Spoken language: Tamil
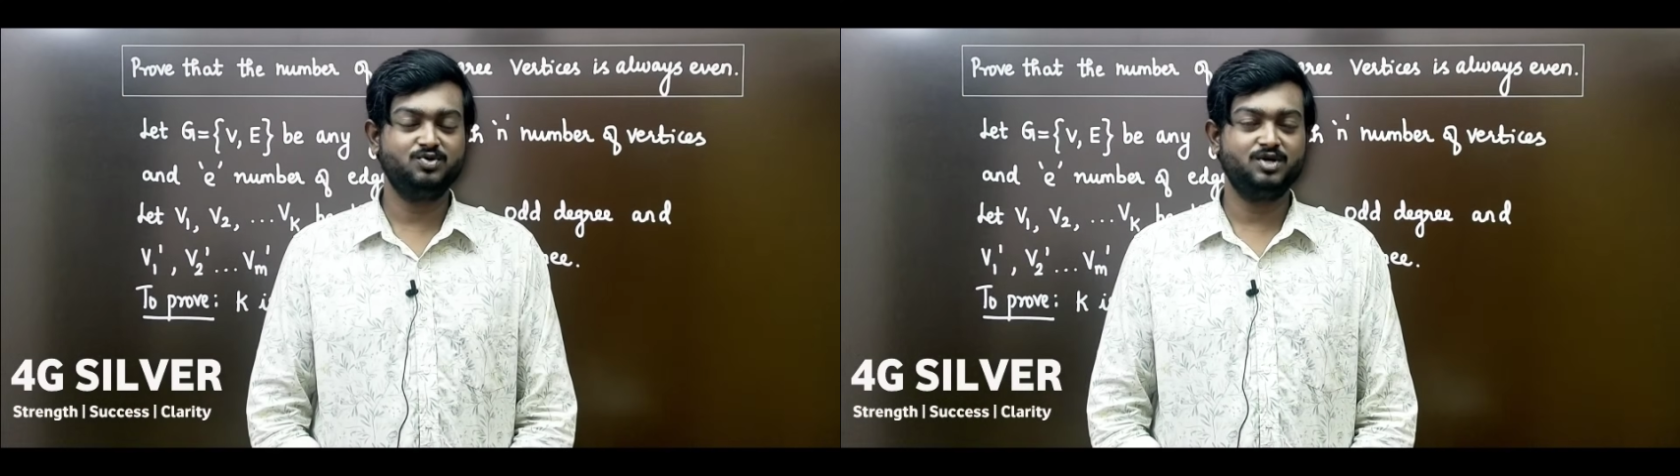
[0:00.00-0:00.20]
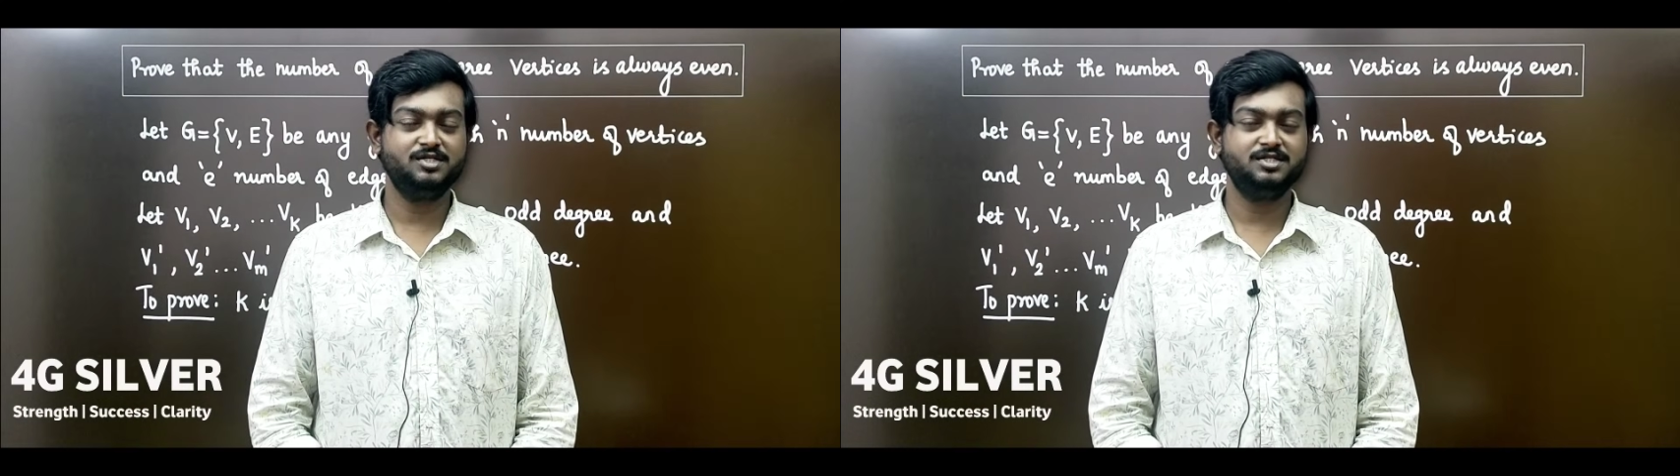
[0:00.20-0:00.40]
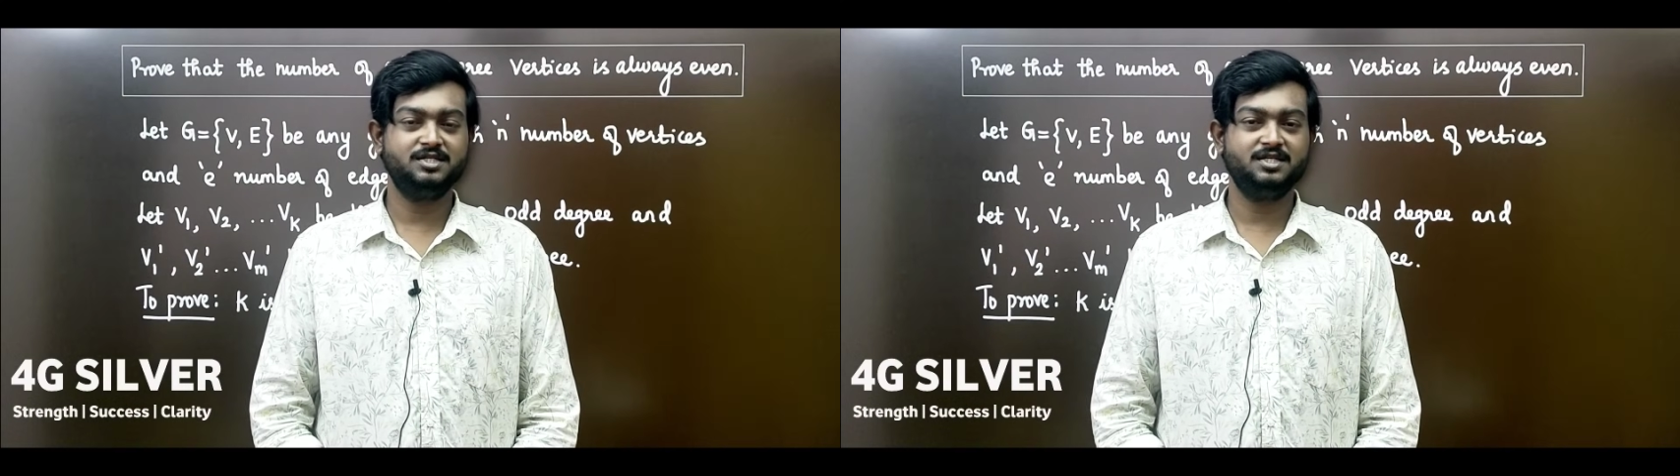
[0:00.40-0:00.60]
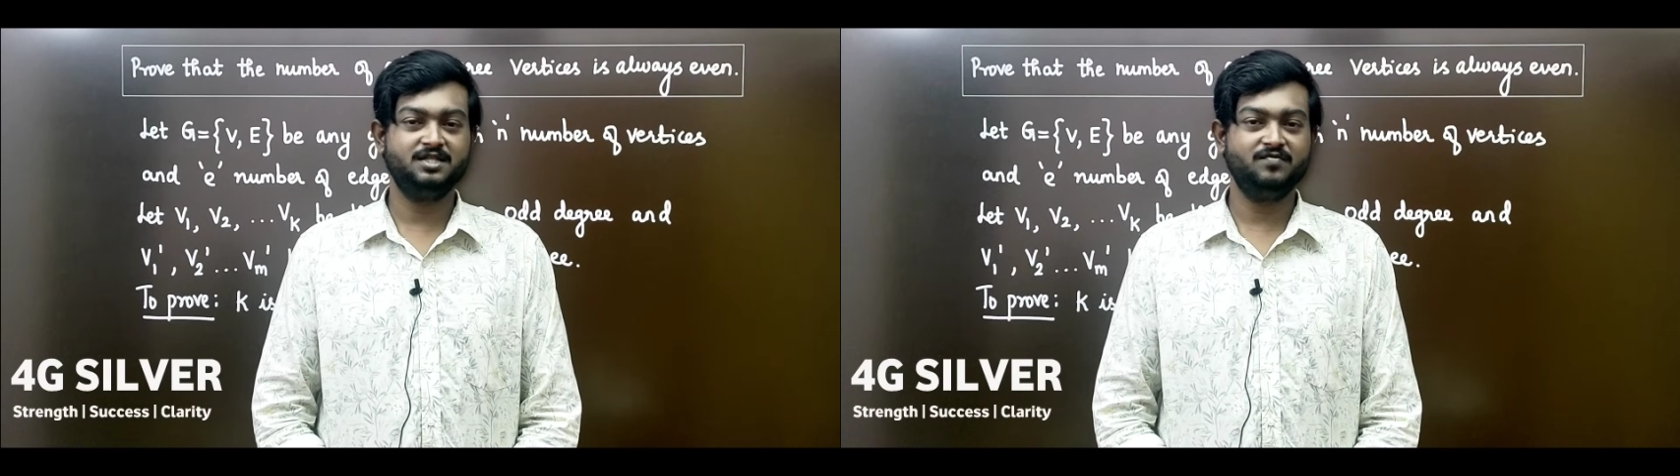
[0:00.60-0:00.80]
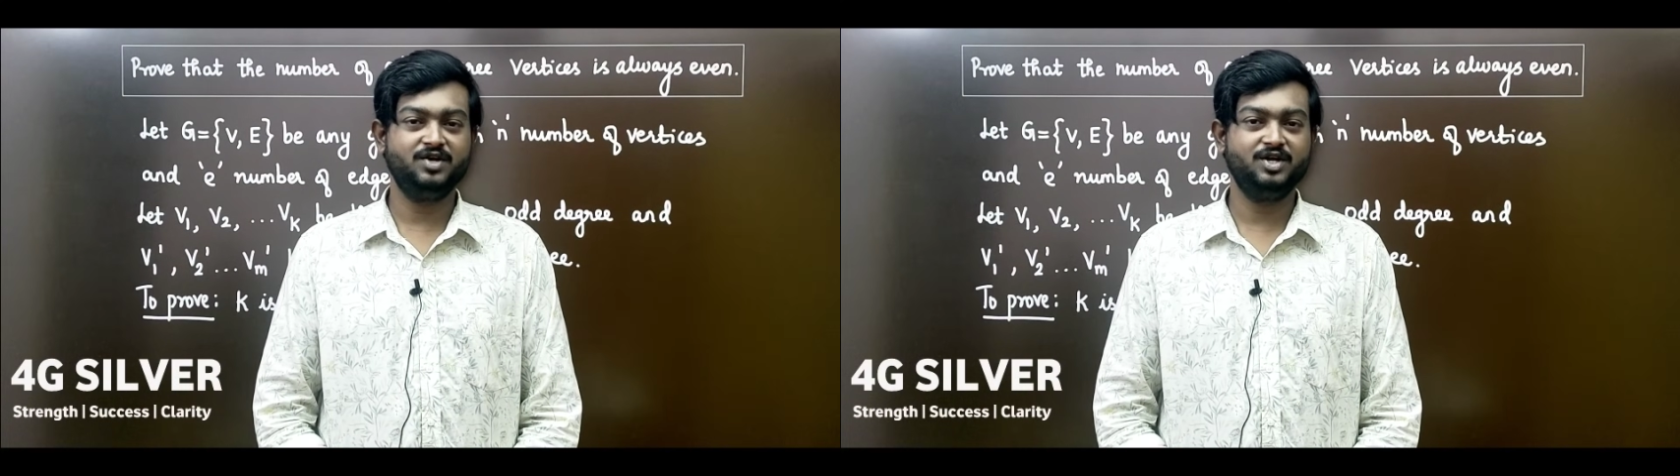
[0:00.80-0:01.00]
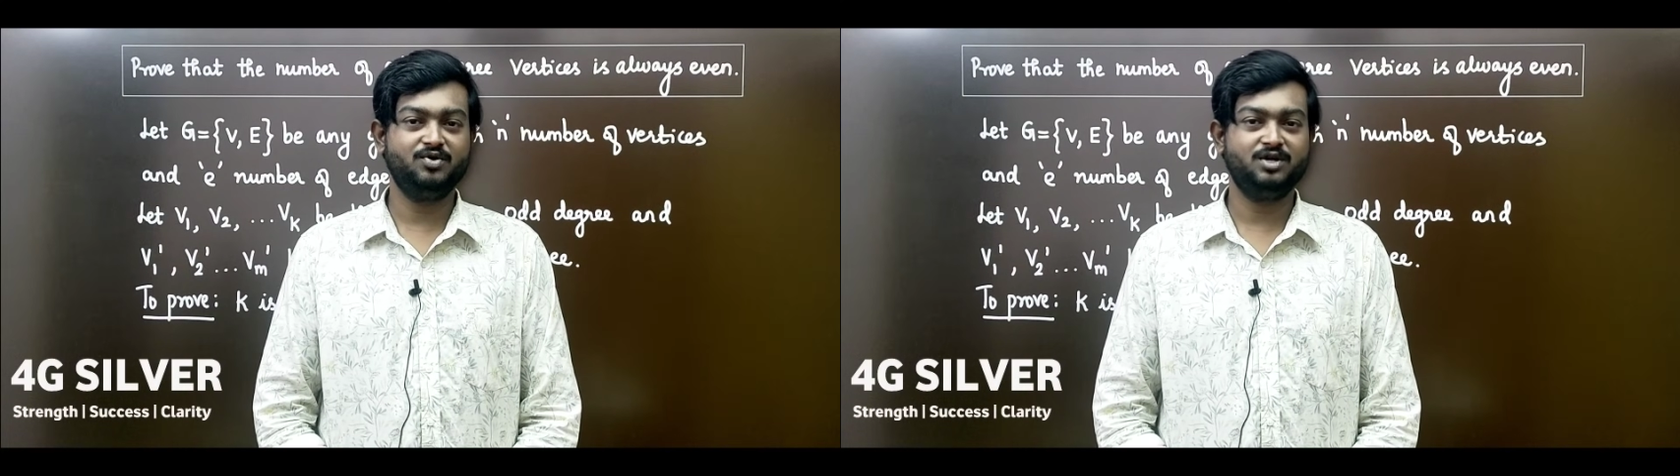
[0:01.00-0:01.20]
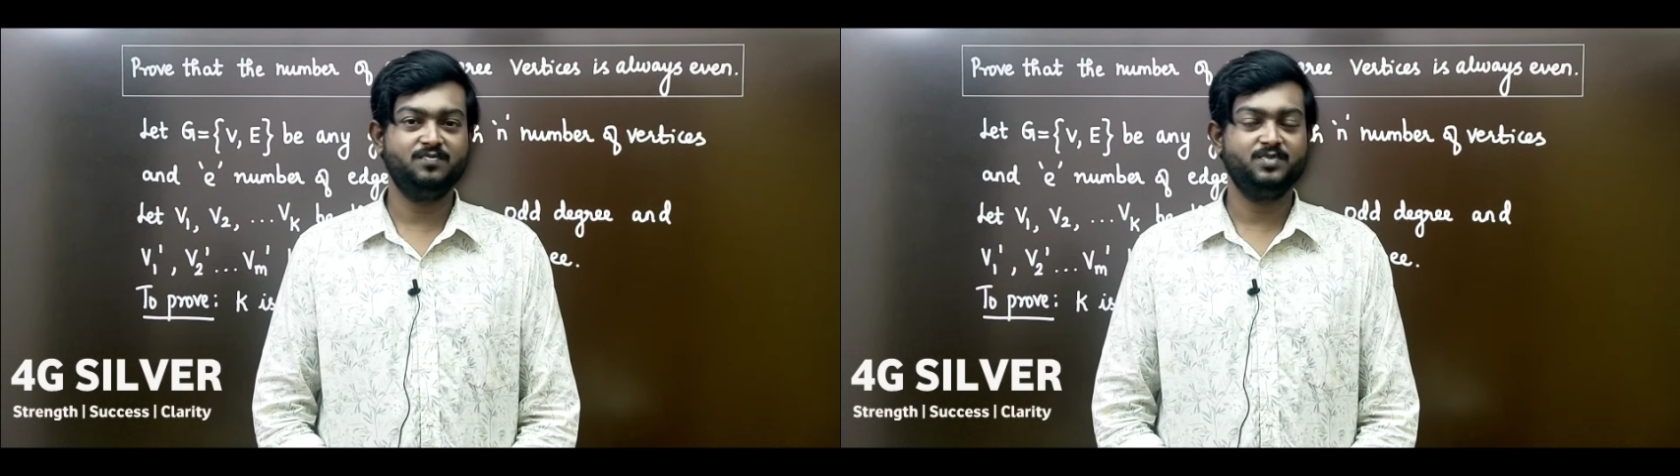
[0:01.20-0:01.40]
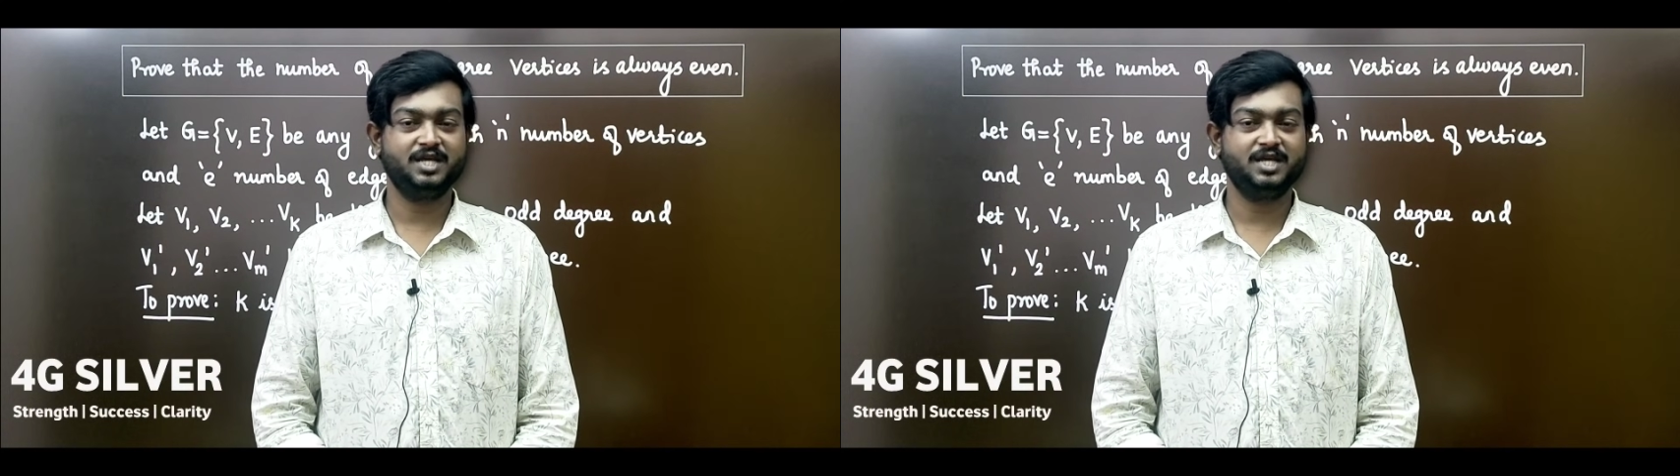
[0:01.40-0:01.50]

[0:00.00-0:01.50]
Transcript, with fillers: ஸ்டூடெண்ட்ஸ் இந்த வீடியோவில்